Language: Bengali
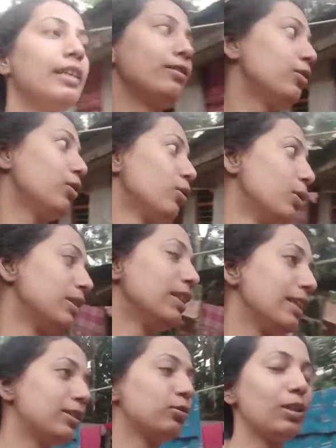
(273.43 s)
একটু রোদ
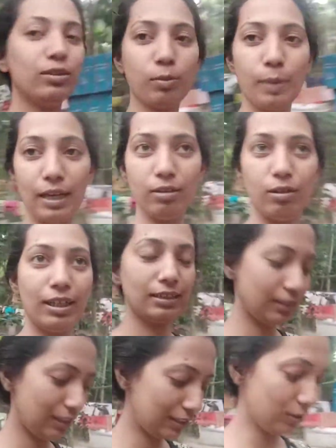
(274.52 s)
নেই কিছু নেই তো ভালো
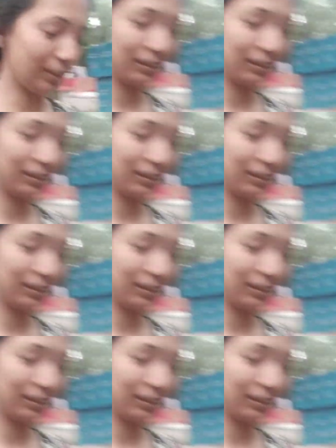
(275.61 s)
লাগছে না তো